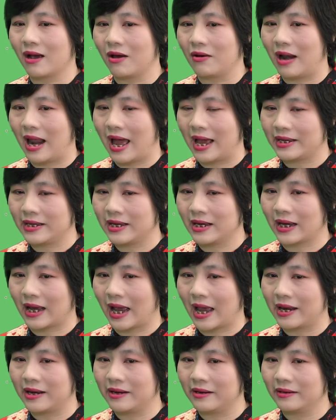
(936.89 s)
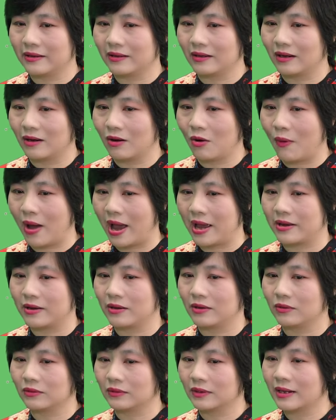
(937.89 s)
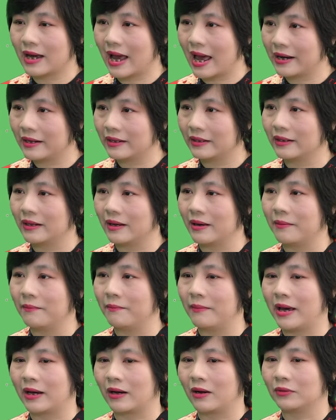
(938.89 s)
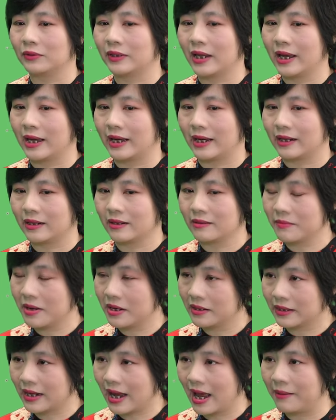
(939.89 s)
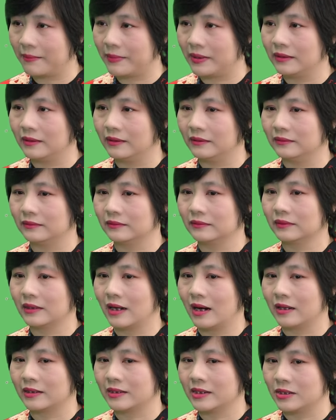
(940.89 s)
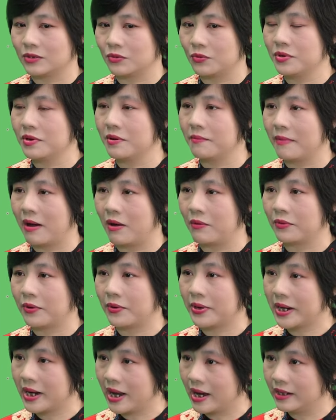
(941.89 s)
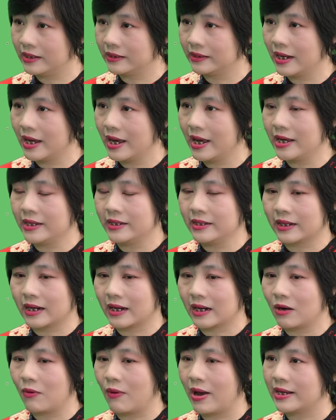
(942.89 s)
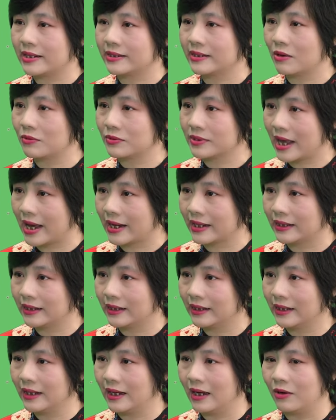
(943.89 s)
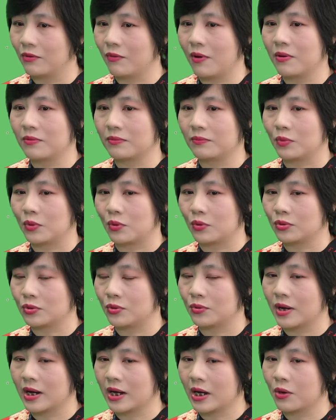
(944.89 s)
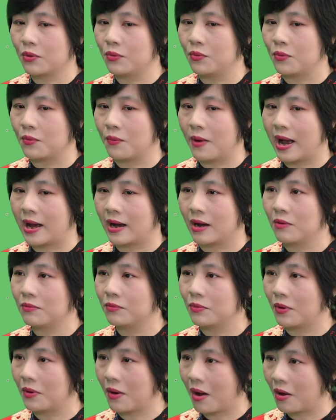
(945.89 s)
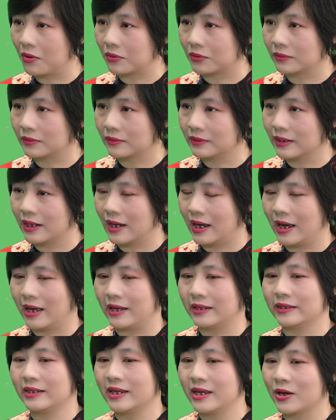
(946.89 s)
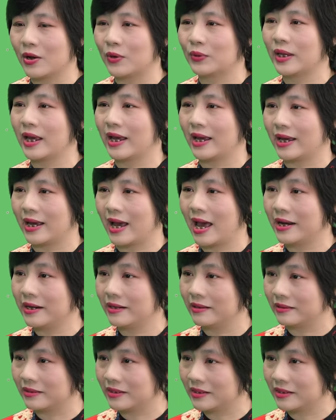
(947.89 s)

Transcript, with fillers: còn lại những cái loại thức ăn mà có thể bớt cái hàm lượng tức là chỉ số đường máu nó ít hơn như các cái loại rau xanh đúng không một số các cái củ quả không ngọt à, thì có thể ăn được